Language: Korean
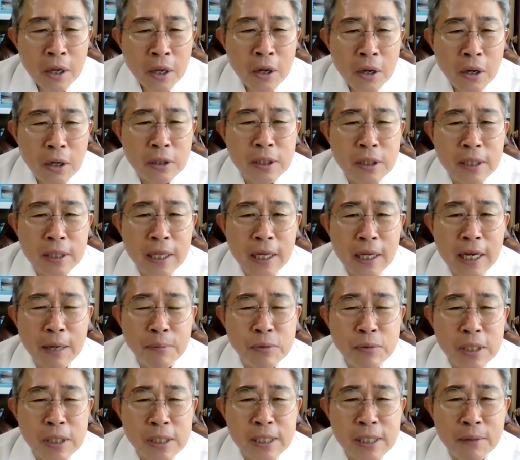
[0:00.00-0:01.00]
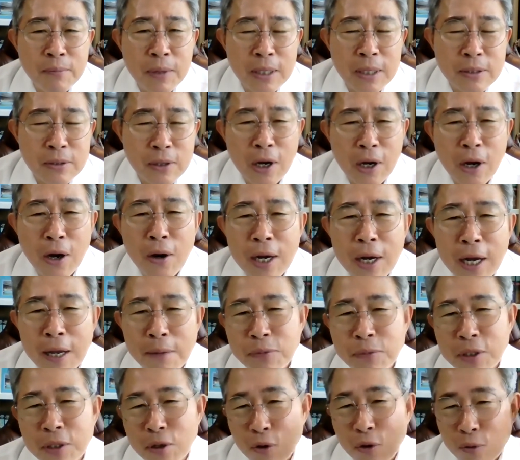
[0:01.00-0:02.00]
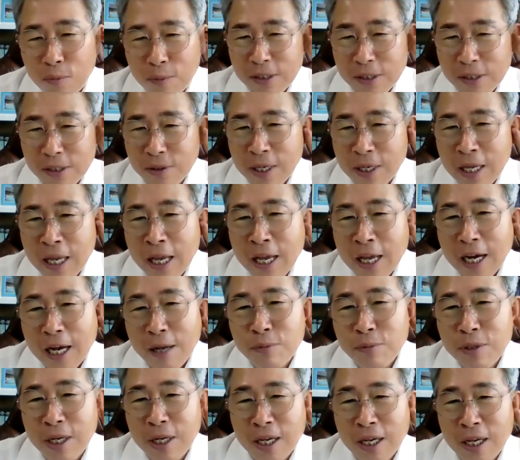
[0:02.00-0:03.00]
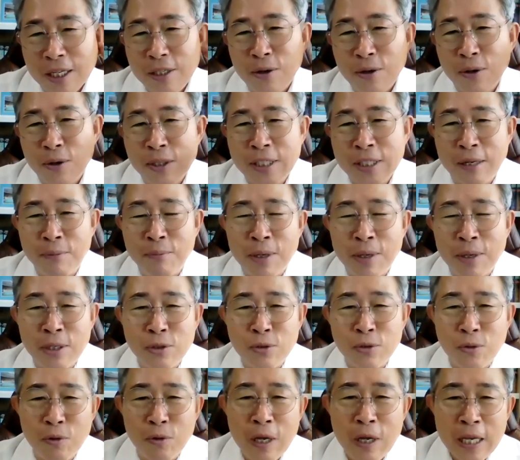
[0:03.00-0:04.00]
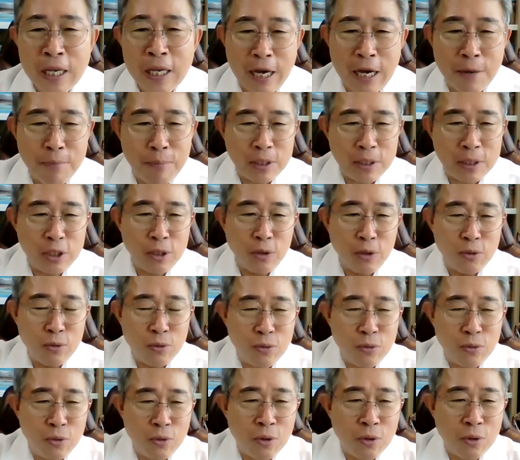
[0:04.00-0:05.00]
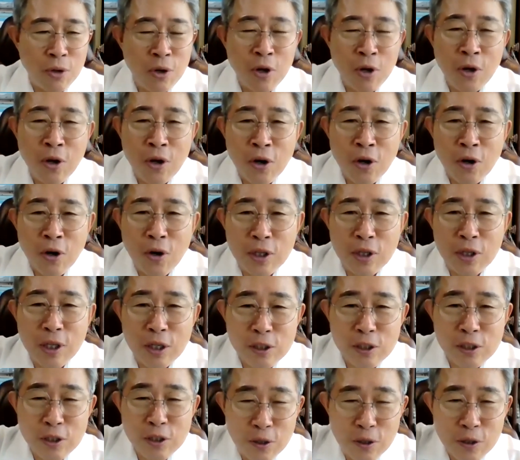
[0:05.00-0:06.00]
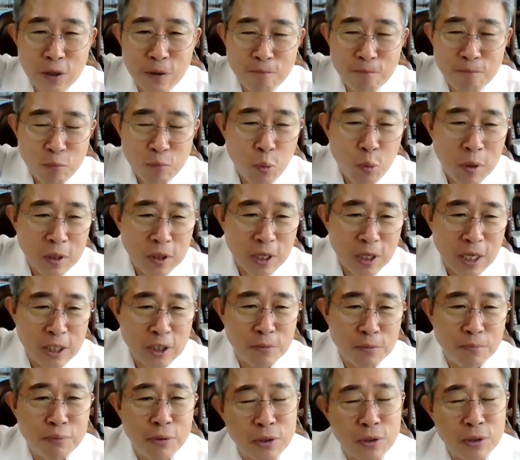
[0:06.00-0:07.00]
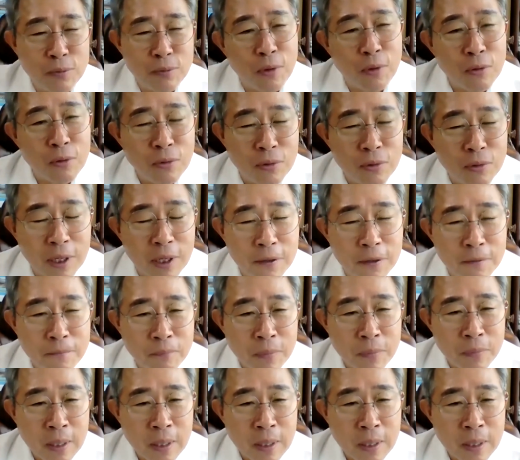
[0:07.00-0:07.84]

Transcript: 어떨 땐 감자 삶아가지고, 아, 감자 너무 맛있어. 감자 이런 거 삶아가지고 양파 썰어 놓고 거기다 저기 토마토 케첩 뿌려서 먹고 그래요.